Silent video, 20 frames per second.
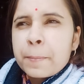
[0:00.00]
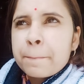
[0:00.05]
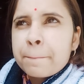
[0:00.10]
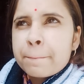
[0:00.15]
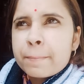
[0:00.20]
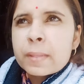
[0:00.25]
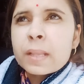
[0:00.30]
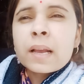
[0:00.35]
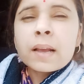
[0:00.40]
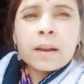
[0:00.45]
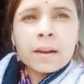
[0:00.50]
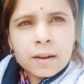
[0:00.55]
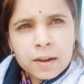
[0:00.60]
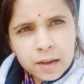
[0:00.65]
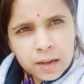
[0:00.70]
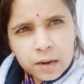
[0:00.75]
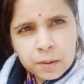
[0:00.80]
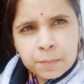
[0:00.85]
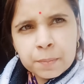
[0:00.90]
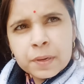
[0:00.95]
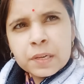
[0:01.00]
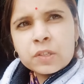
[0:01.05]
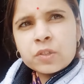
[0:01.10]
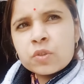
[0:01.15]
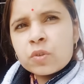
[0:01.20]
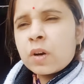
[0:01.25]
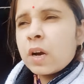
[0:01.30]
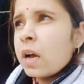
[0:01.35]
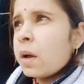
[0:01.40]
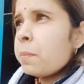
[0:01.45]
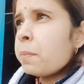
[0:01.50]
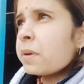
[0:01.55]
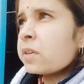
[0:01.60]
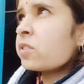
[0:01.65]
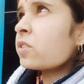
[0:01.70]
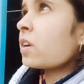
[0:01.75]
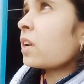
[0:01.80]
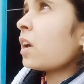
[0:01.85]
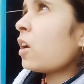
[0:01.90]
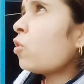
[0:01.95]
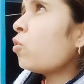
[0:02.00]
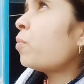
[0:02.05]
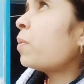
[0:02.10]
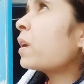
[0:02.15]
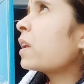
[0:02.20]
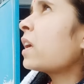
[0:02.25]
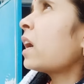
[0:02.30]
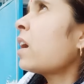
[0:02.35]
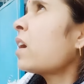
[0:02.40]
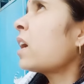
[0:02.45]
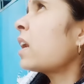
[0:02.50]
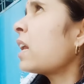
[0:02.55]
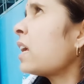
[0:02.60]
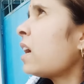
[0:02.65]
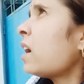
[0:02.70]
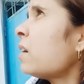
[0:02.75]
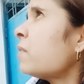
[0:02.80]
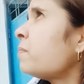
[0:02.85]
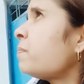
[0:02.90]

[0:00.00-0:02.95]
है ना खाना बन चुका है पर श्रेया ऊपर क्या कर रही है